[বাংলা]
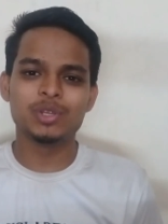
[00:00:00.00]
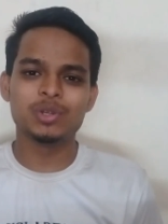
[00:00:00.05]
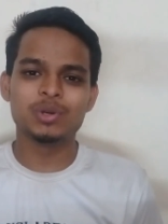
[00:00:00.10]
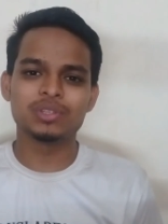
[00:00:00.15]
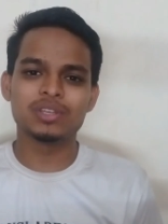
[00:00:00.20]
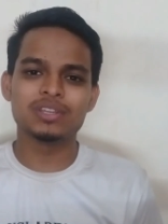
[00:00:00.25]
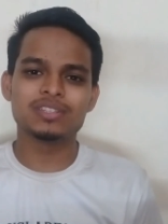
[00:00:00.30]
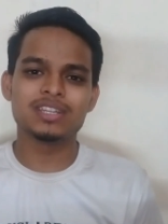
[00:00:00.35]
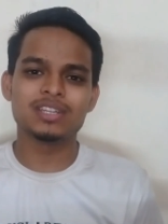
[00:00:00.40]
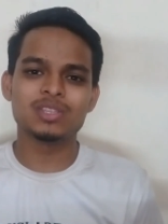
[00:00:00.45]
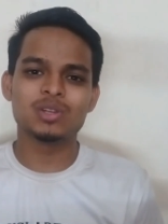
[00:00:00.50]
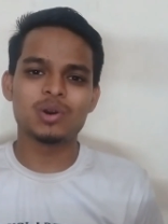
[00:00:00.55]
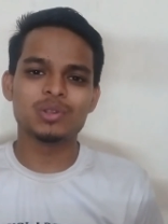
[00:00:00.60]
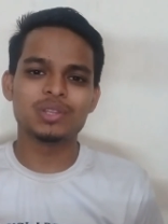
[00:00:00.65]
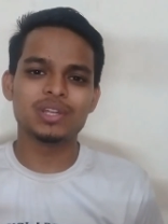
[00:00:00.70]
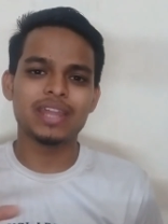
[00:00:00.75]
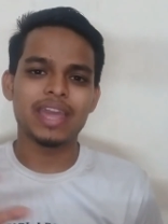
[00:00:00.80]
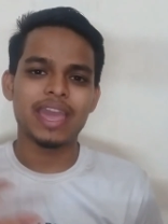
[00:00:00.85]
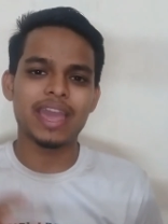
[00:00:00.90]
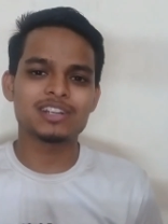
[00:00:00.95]
ভিডিওতে যে
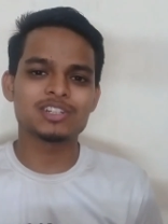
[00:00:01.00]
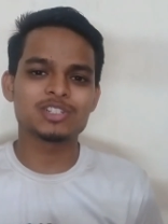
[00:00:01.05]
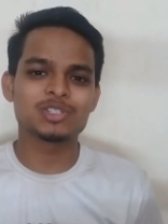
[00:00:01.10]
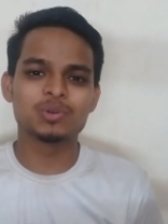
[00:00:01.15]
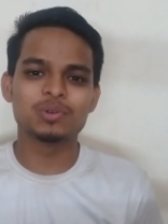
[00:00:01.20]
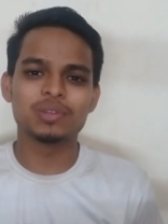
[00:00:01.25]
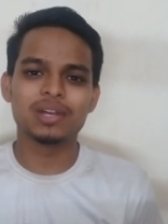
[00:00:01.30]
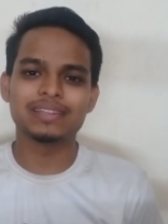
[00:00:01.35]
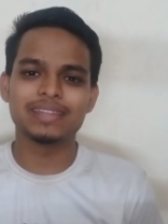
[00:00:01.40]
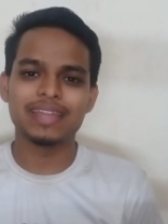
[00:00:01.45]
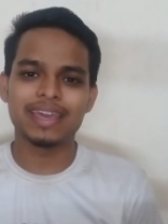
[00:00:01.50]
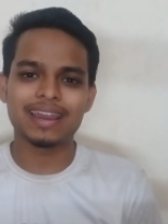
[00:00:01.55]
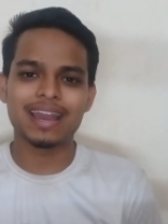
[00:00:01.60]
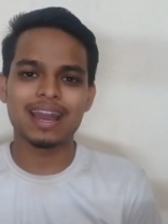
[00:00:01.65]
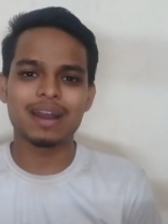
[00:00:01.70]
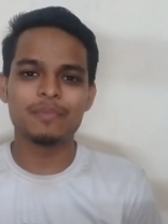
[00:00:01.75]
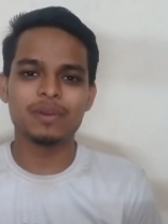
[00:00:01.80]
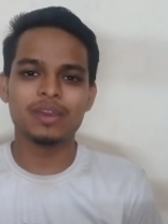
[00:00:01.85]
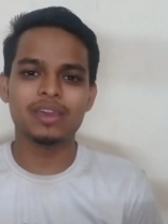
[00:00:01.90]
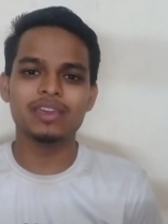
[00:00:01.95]
ধরনের অ্যাপসগুলো
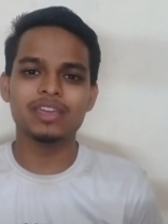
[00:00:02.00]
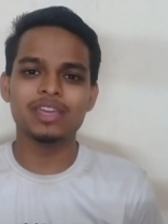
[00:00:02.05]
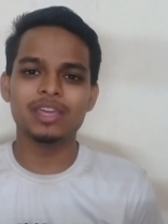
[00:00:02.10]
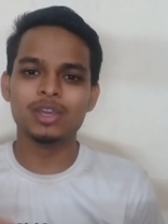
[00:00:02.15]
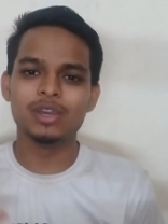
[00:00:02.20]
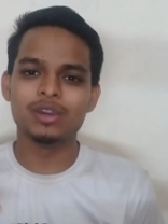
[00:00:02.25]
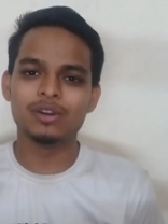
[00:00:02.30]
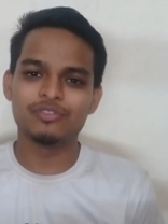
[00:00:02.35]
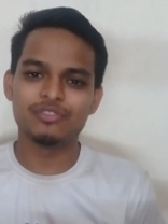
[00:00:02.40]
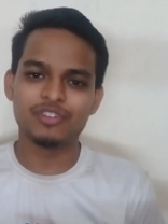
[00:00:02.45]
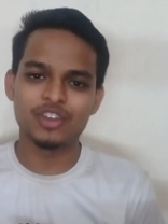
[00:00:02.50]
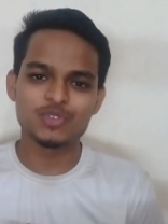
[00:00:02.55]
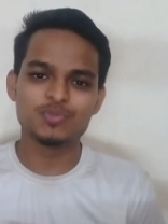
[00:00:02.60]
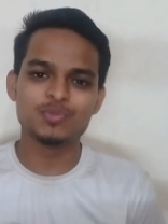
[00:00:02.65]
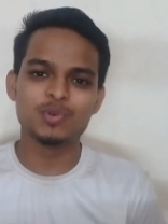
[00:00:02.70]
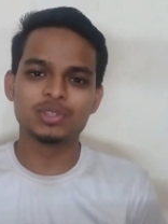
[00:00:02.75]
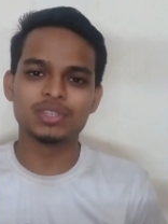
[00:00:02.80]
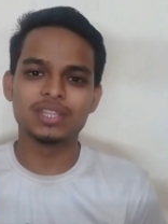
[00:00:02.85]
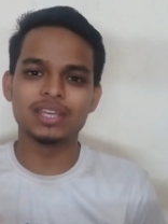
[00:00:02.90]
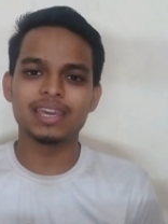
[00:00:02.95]
দেখাবে ইয়ে
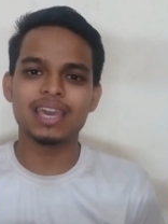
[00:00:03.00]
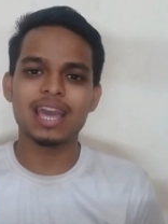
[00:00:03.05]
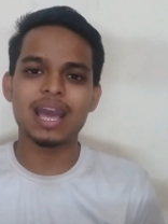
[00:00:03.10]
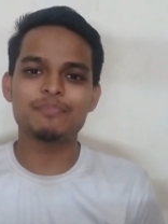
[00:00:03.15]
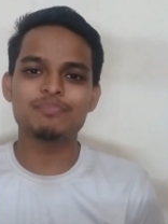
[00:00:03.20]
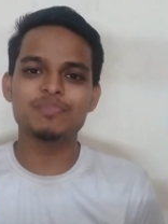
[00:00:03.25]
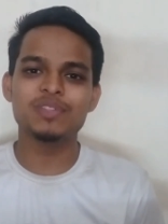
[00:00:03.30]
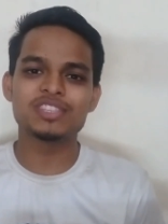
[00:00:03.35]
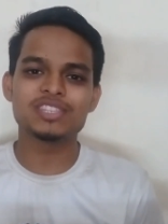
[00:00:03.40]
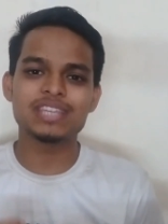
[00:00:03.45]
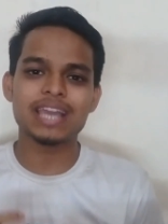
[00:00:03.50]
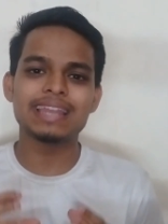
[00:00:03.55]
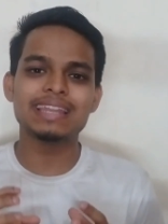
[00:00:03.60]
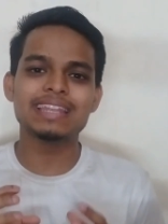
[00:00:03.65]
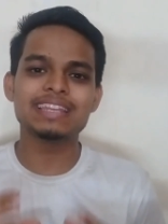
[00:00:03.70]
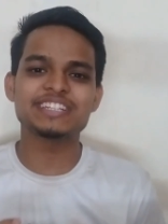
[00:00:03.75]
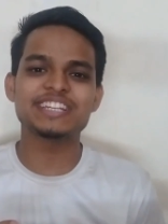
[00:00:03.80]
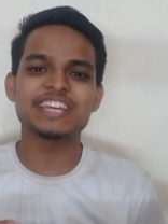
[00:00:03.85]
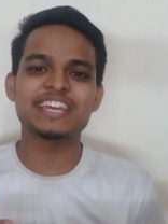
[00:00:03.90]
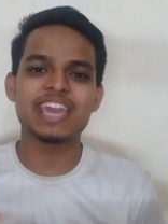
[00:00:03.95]
ফেসবুক থেকে আপনি
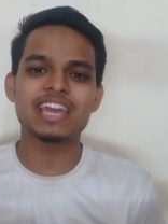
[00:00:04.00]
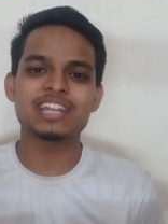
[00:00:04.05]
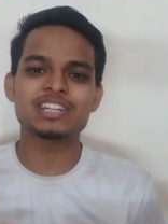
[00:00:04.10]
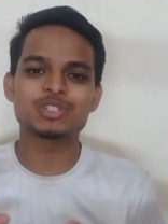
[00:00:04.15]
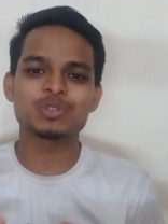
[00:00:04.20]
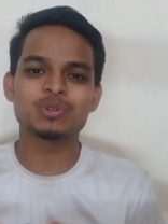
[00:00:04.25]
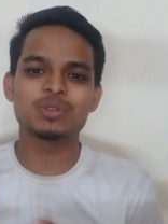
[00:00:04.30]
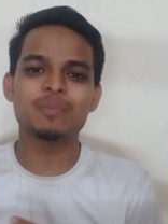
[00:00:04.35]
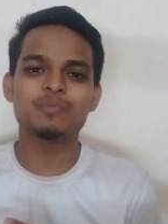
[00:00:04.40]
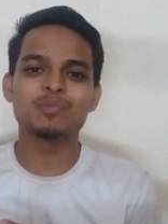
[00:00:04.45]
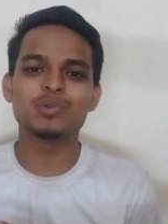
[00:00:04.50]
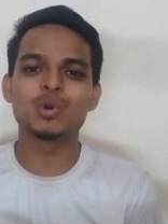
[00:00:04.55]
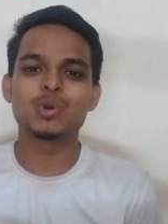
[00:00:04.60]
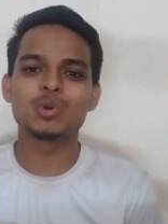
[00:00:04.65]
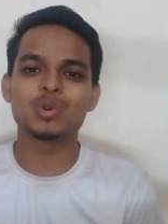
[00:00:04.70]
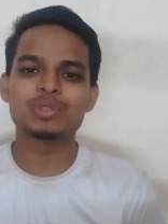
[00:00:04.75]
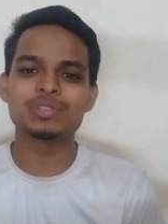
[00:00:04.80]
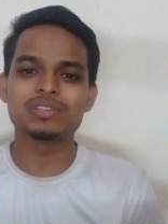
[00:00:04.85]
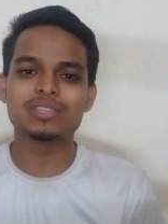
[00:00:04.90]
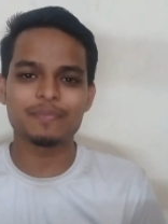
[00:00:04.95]
চাইলে সেই অ্যাপসগুলো ব্লক
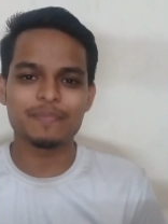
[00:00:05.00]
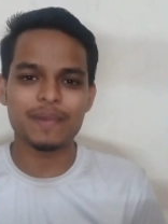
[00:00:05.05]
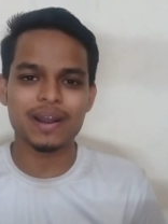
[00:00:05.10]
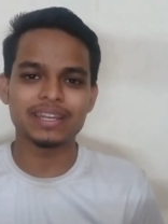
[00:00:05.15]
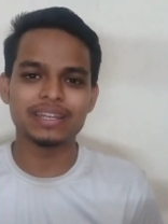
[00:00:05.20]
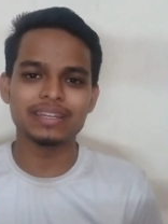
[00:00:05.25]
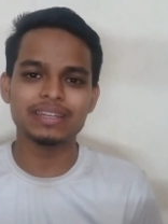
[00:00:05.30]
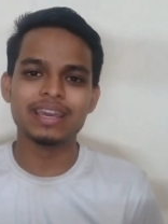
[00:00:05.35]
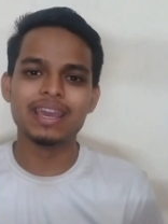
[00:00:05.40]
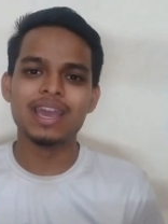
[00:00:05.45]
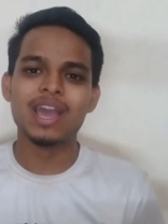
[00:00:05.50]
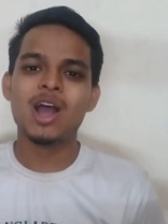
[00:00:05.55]
করে দিতে পারেন